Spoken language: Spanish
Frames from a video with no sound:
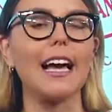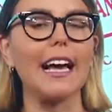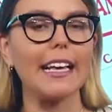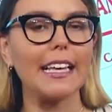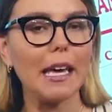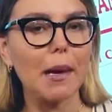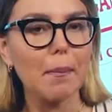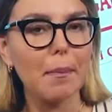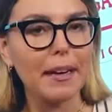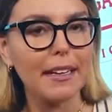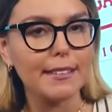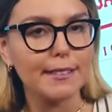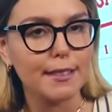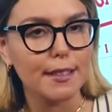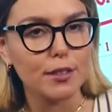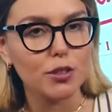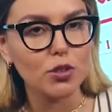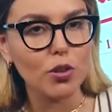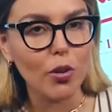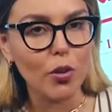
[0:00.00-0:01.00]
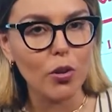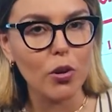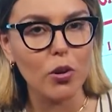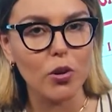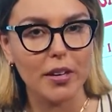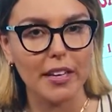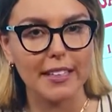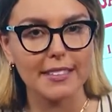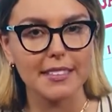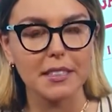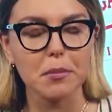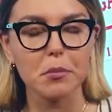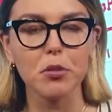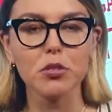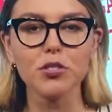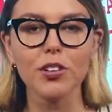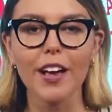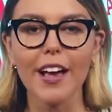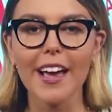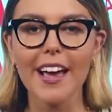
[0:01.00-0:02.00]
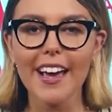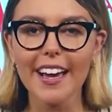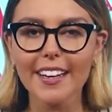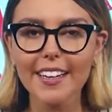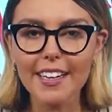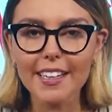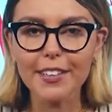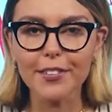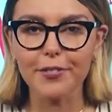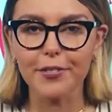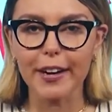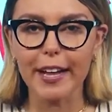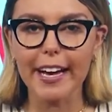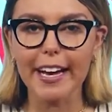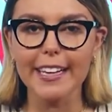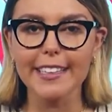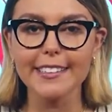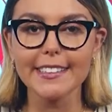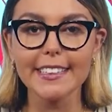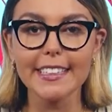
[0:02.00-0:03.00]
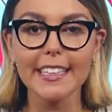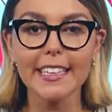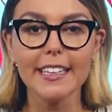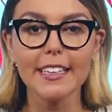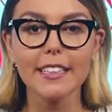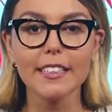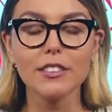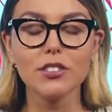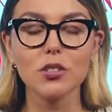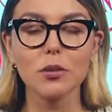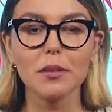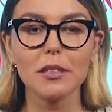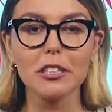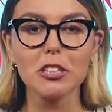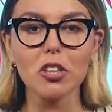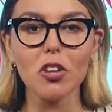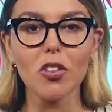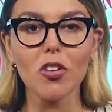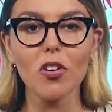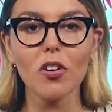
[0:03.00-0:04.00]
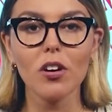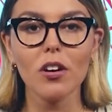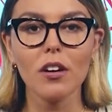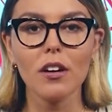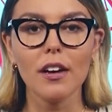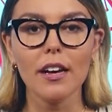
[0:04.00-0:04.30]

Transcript: Aquí aparece todo lo que hacemos en el Infraganti y sobre todo